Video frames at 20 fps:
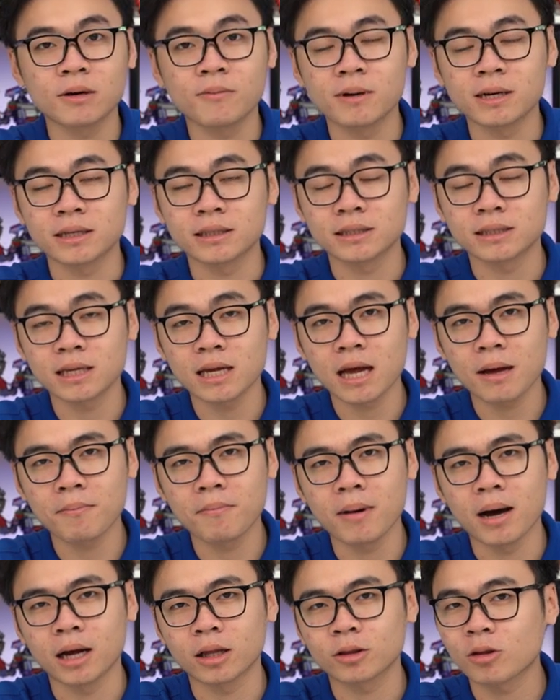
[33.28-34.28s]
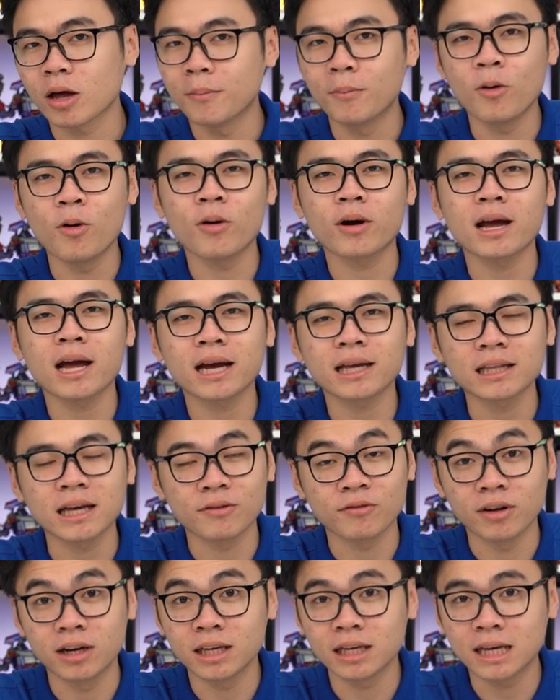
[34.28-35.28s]
sau mình sẽ mở toàn bộ các cái thành
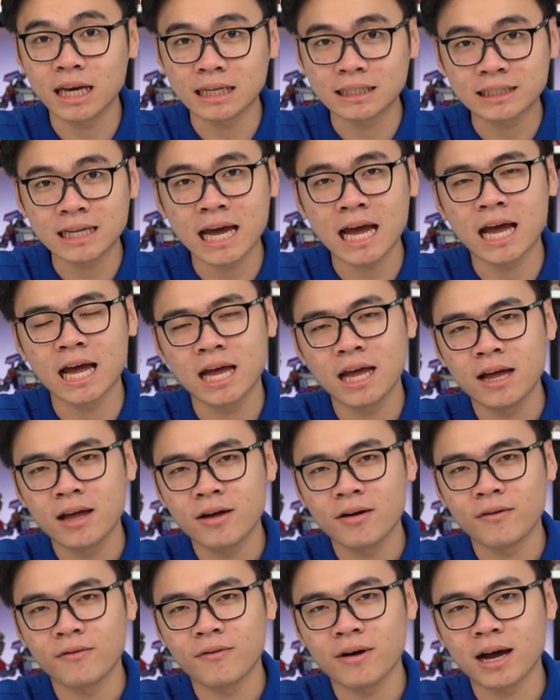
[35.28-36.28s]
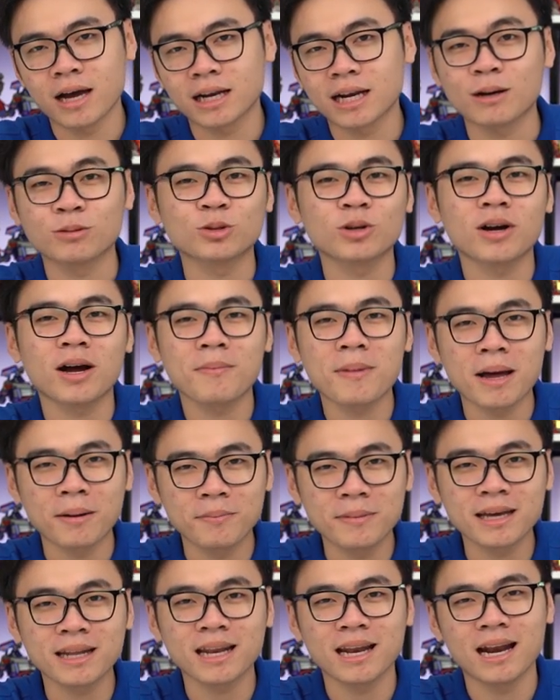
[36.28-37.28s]
phần linh kiện ra và đọc cho các bạn
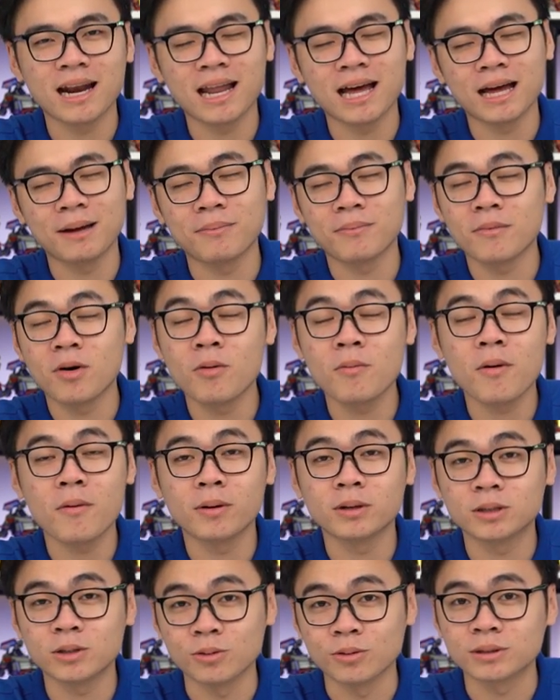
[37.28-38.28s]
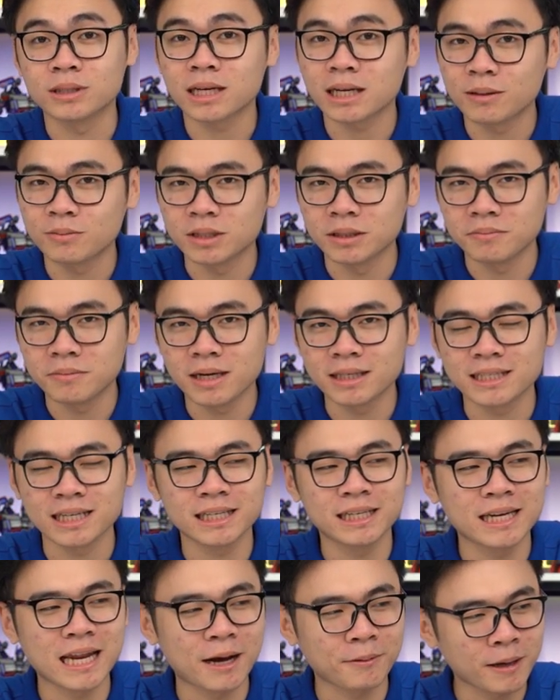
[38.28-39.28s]
biết là bộ bo máy chủ Z590 sẽ
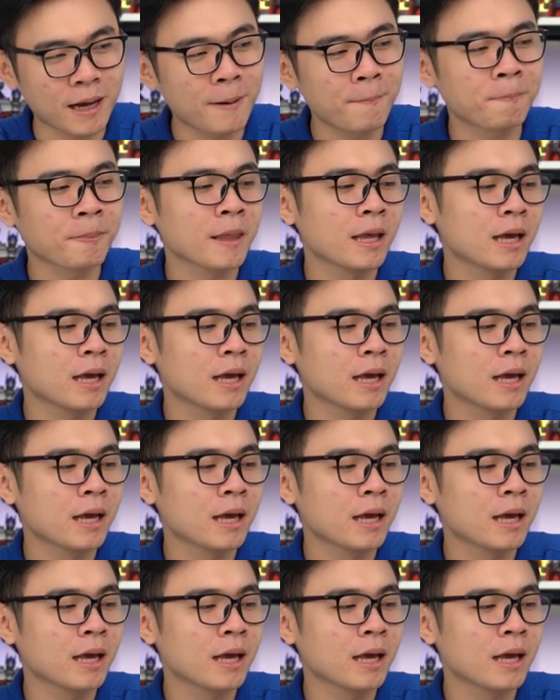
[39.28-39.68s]
như nào nhá.